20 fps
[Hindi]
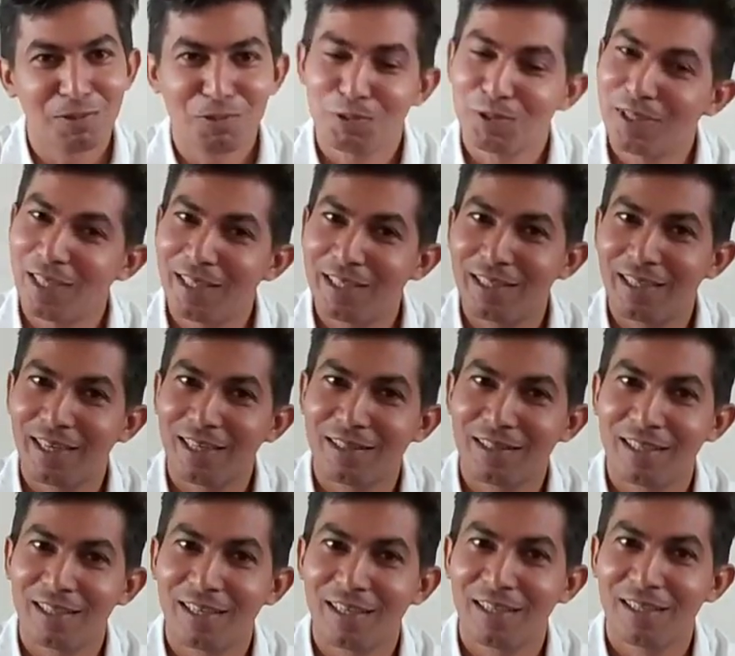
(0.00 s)
तो यही
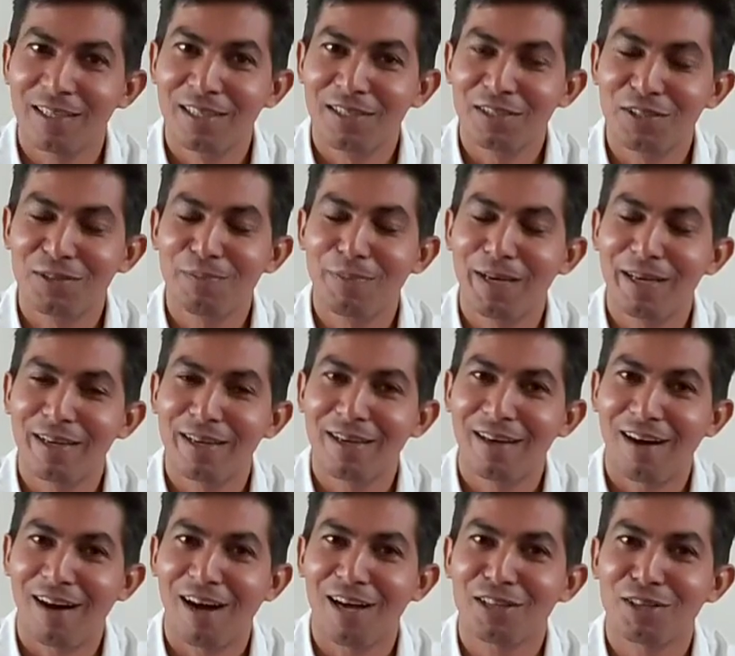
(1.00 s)
कहते हैं कि मैं
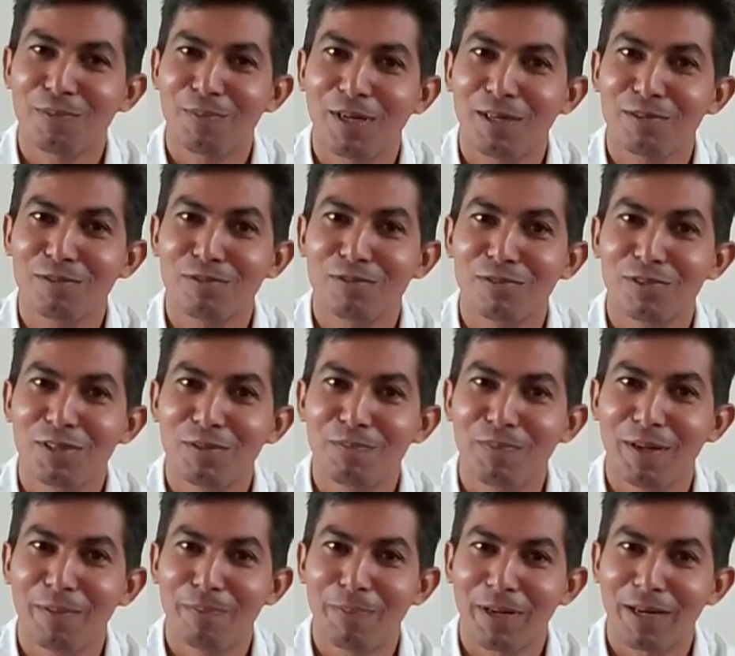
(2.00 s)
आत्मा हूँ
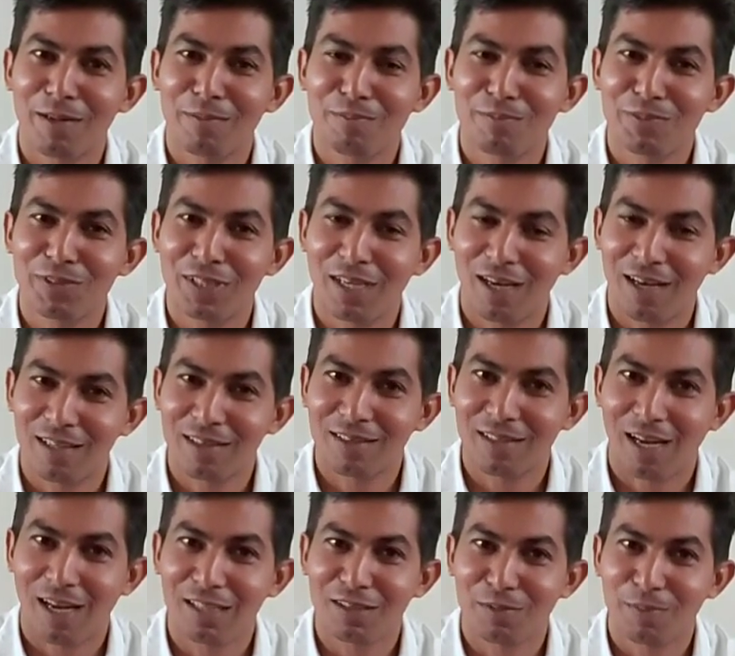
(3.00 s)
मैं परम
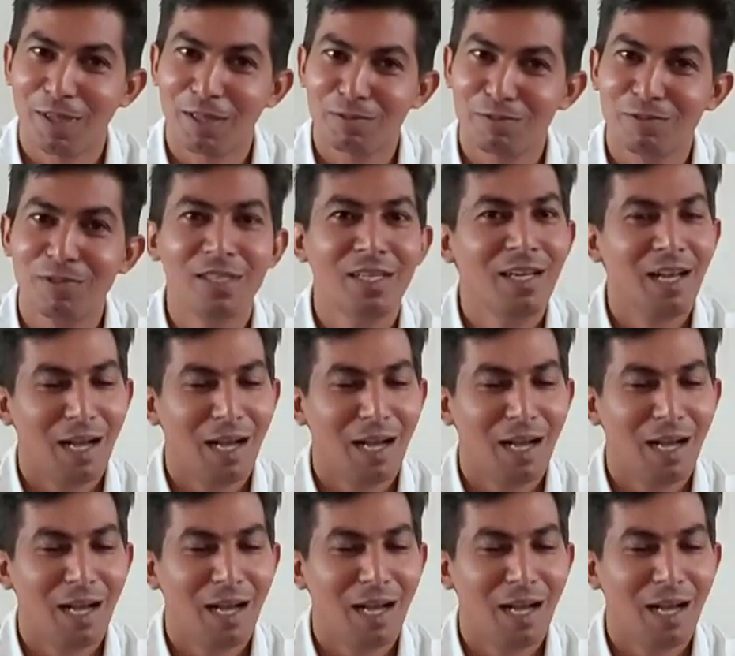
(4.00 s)
शांत आत्मा हूँ